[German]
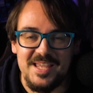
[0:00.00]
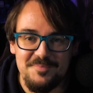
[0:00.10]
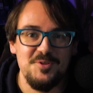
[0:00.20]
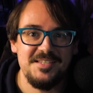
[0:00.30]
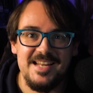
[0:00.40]

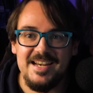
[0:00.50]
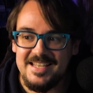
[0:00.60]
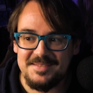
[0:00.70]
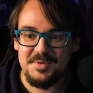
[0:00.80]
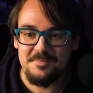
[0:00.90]
Ich musste da
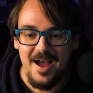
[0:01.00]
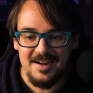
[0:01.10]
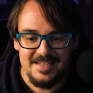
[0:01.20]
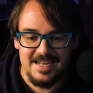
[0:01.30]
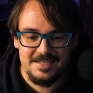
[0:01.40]
nichts
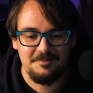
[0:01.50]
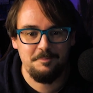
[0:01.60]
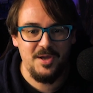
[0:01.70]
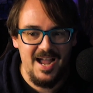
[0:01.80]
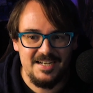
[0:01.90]
mitmachen. Ich hatte
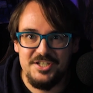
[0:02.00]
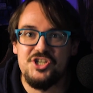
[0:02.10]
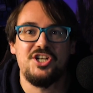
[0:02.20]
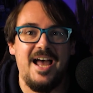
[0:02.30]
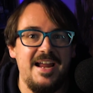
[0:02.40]

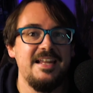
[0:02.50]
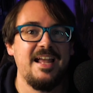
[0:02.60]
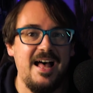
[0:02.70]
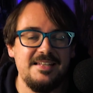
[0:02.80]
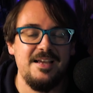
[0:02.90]
praktisch keine
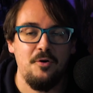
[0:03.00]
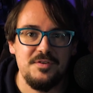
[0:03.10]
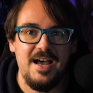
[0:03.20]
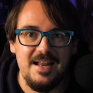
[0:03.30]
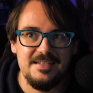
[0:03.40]
Karte
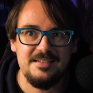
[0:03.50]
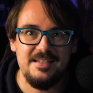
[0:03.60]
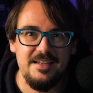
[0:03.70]
auf der Hand,